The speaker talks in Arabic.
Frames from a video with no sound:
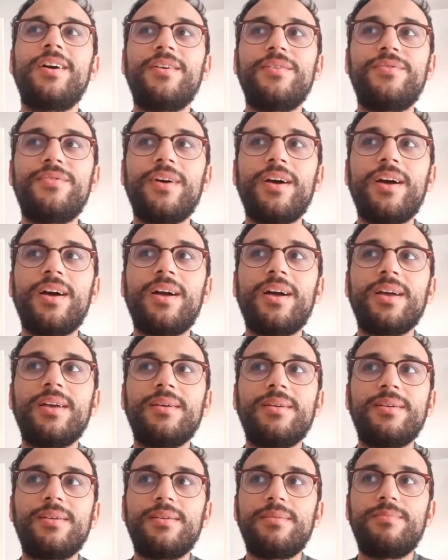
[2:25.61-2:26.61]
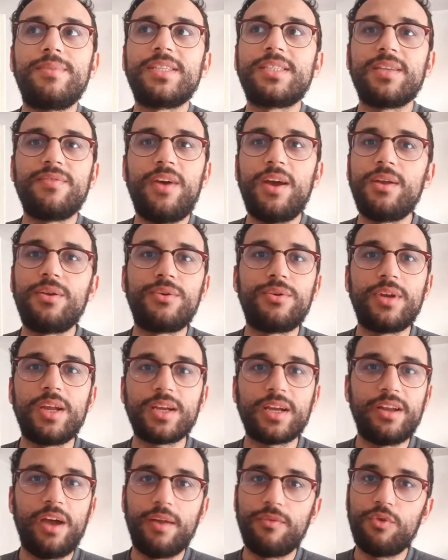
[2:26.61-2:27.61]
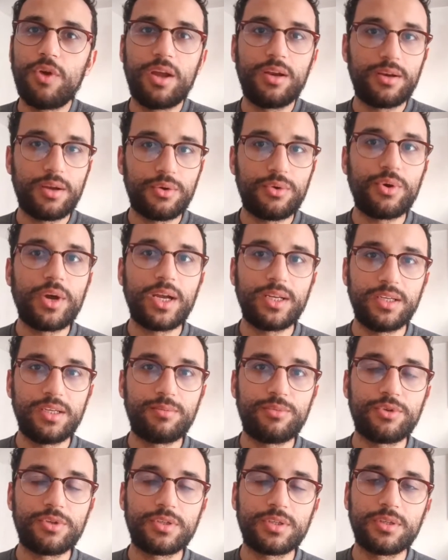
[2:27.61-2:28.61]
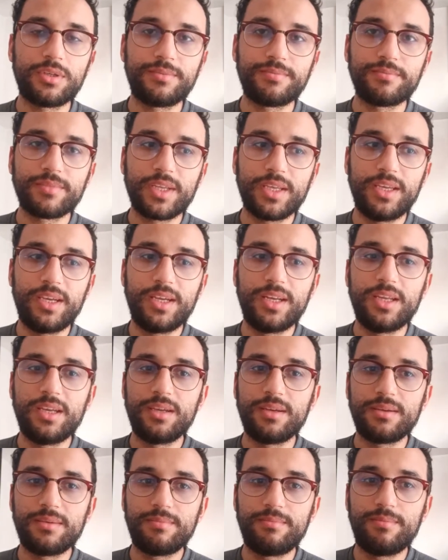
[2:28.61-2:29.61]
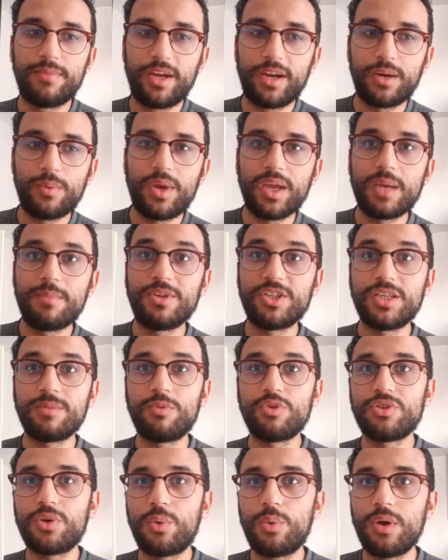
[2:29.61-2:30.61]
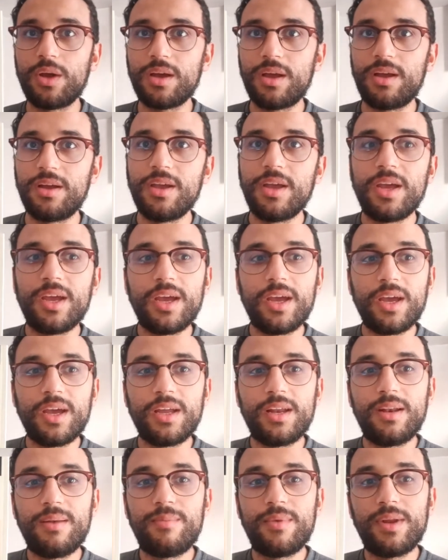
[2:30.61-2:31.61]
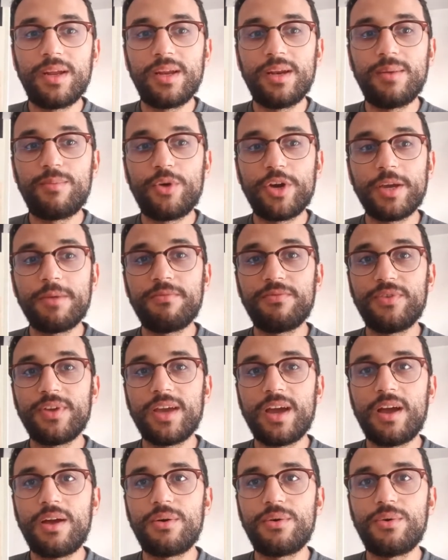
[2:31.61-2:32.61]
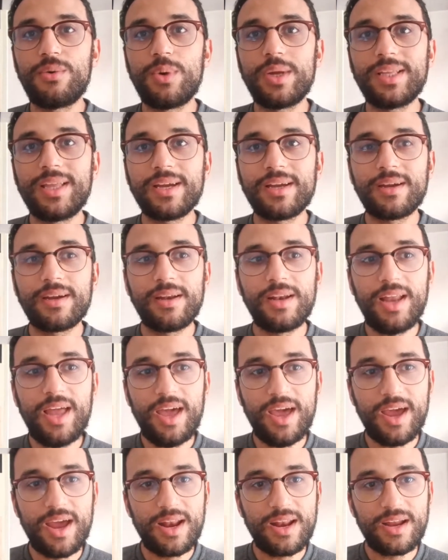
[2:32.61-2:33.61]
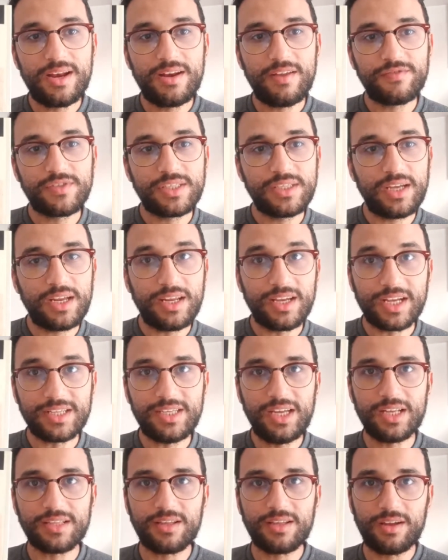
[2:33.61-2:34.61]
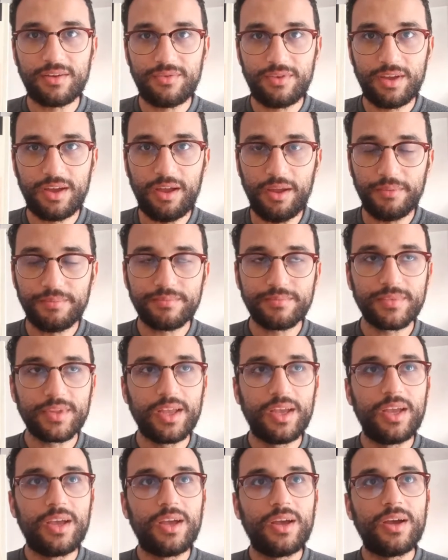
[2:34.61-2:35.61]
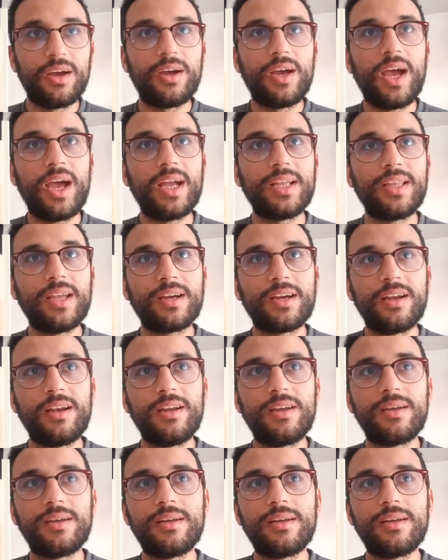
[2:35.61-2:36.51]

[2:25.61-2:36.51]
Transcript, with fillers: فمن الصفحه الاولى كنعرفوا انه غادي يموت يعني الروايه ماشي مشوقه المهم فيها هو داك الحاله النفسيه اللي كتحطك فيها هذاك ل...